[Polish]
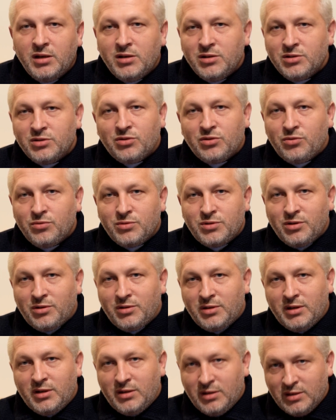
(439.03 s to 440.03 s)

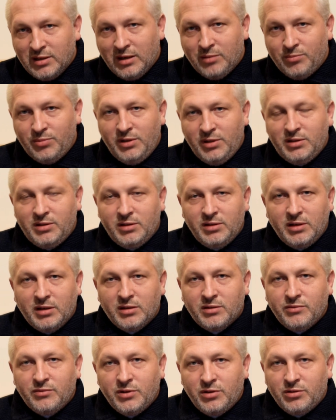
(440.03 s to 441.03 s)
skrócone habity,
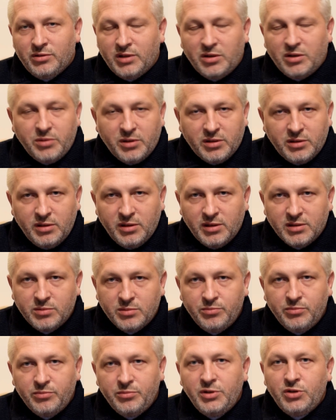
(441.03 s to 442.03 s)
jak wyglądały, jak nieraz
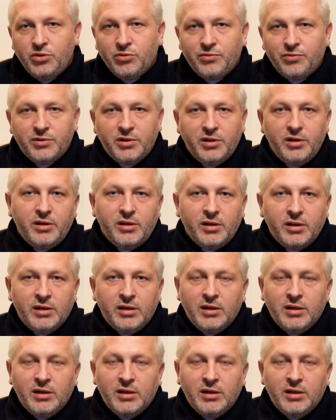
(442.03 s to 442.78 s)
miniówki.